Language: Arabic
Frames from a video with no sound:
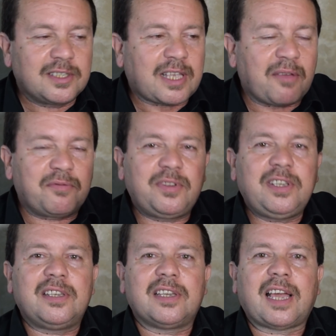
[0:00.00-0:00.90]
كان
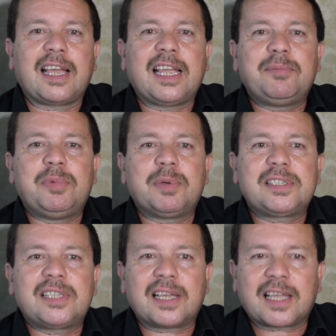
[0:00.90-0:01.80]
في حاجات
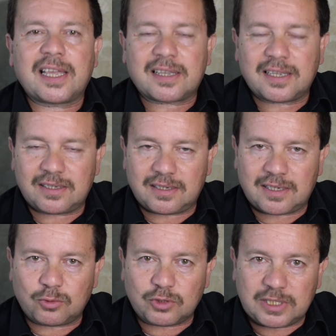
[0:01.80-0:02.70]
بيمارسها
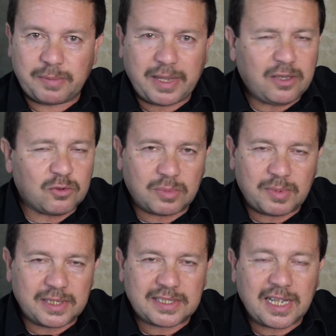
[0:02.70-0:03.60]
كدور اجتماعي
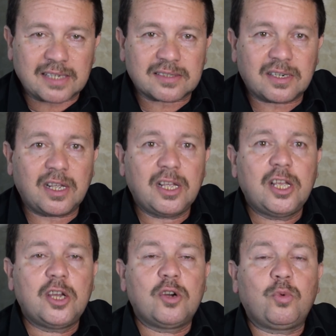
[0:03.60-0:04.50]
ربما ينتهي عصرها
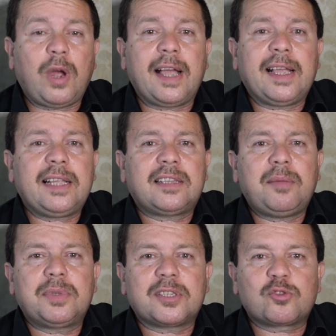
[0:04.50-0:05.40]
وحاجات
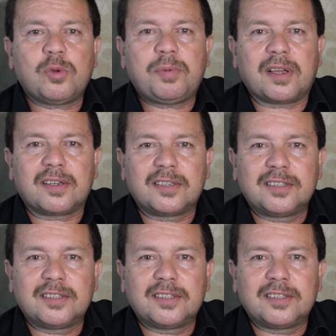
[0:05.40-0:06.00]
تم تصويبها